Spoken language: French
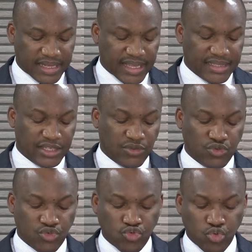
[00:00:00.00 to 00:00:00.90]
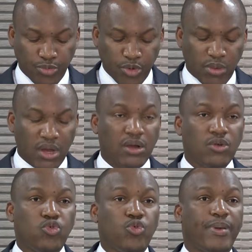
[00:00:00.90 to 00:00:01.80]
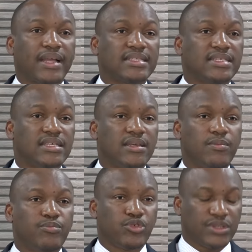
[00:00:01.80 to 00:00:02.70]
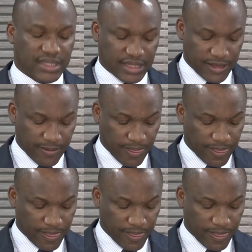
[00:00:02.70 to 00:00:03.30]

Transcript: certains individus, groupements ou partis politiques.